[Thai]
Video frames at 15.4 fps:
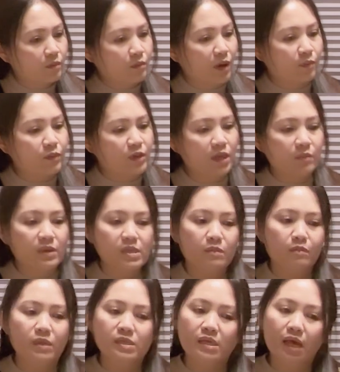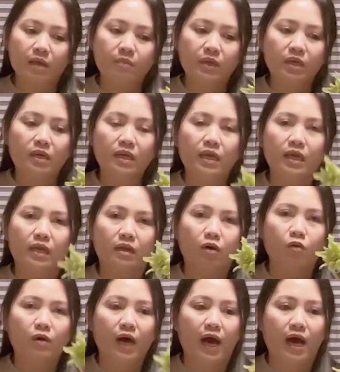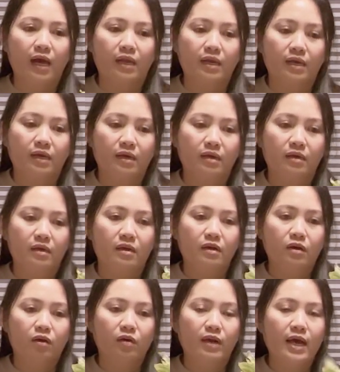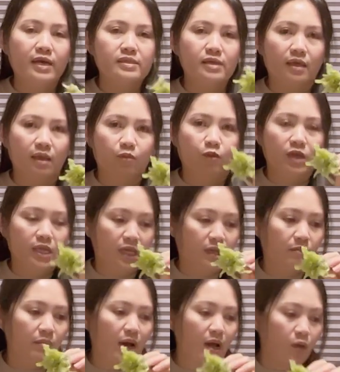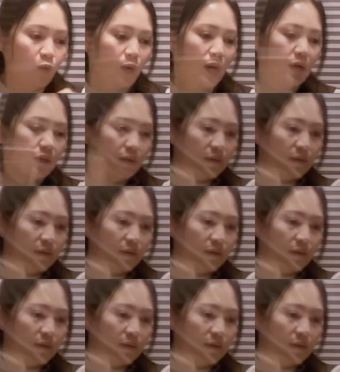แบบนี้ไม่ไม่ทรายไม่เคยเห็นเขาขายนะคะ ก็น่าจะเก็บไว้กินมากกว่า